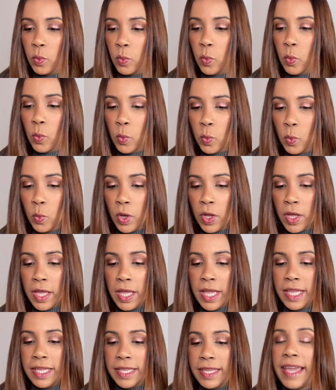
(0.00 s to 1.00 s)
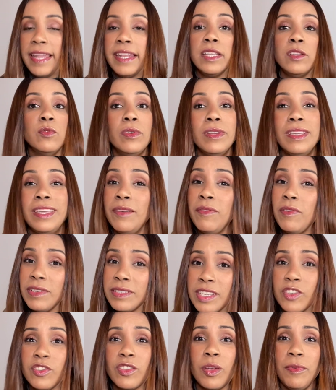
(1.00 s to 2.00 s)
Um querido. Que
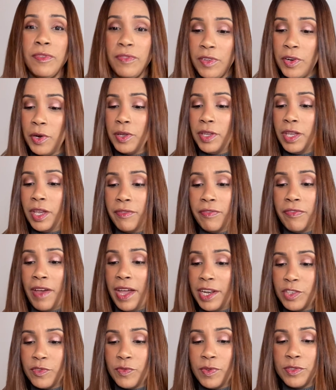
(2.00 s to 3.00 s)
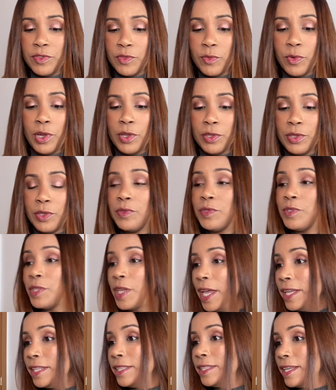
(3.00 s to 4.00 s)
vocês já me viram aqui várias vezes com ele, eu tenho
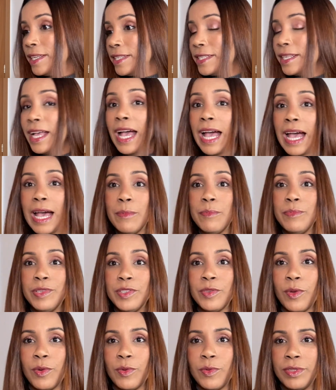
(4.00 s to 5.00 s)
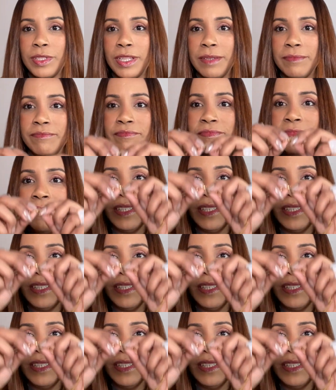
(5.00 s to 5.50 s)
certeza absoluta.